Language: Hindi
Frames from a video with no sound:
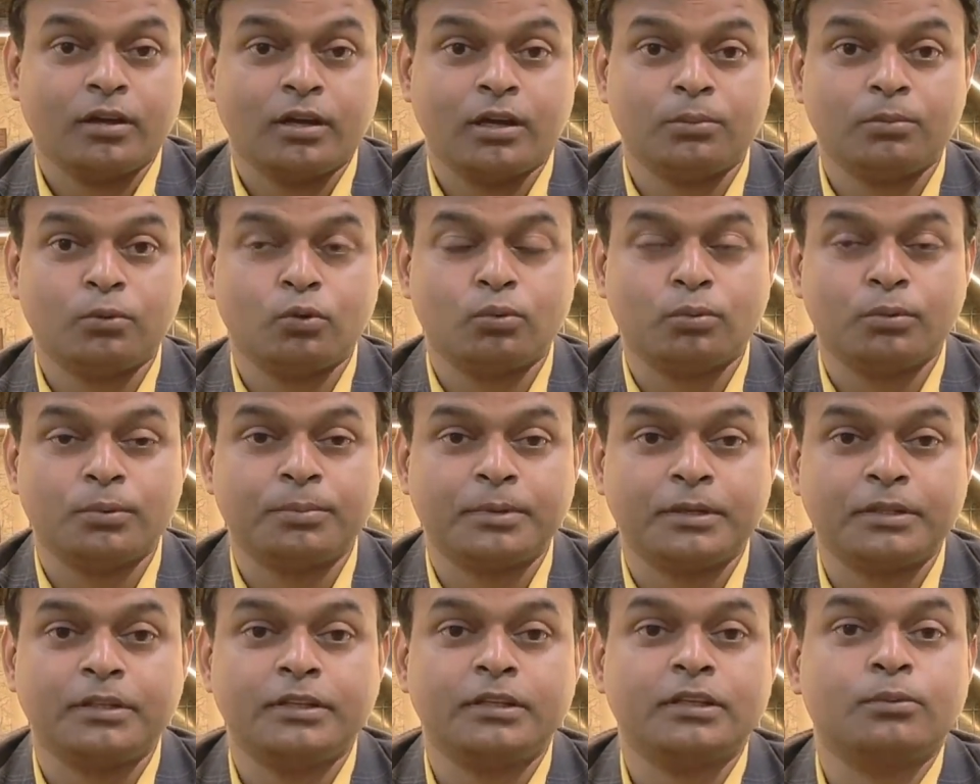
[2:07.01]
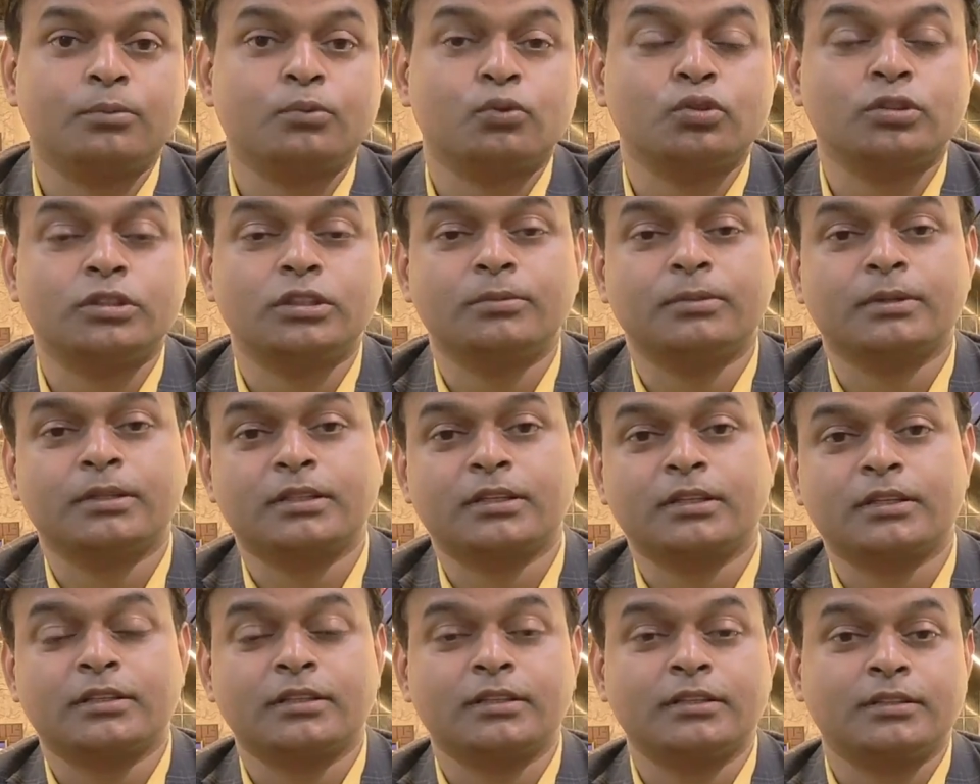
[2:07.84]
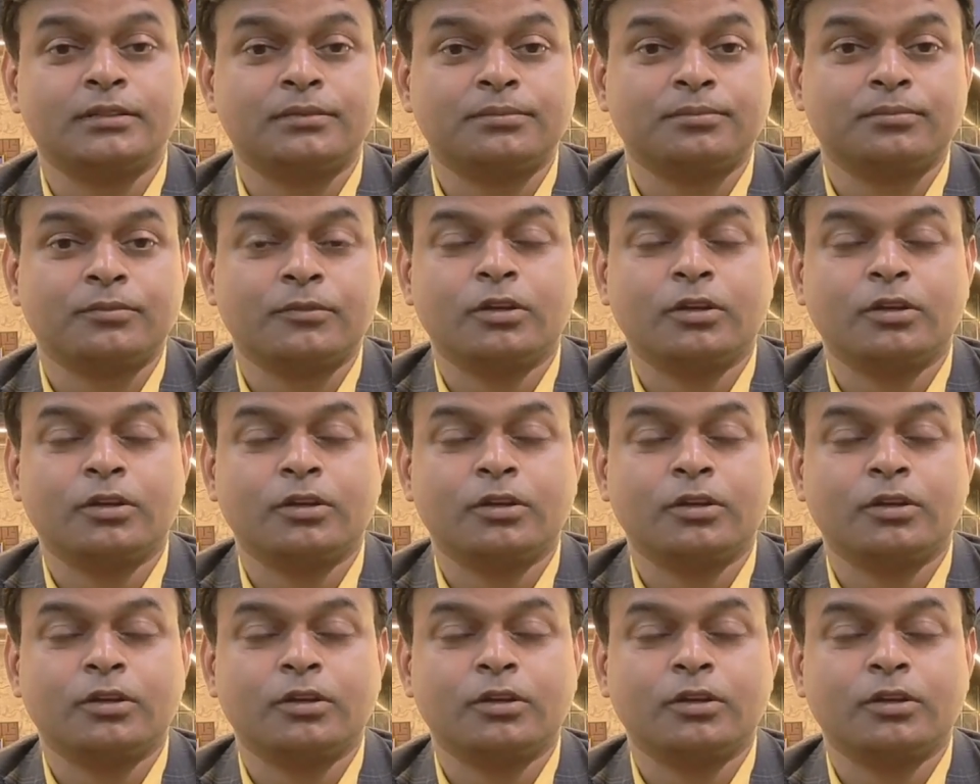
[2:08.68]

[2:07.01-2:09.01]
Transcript: अब होम्योपैथिक अप्रोच की बात करते हैं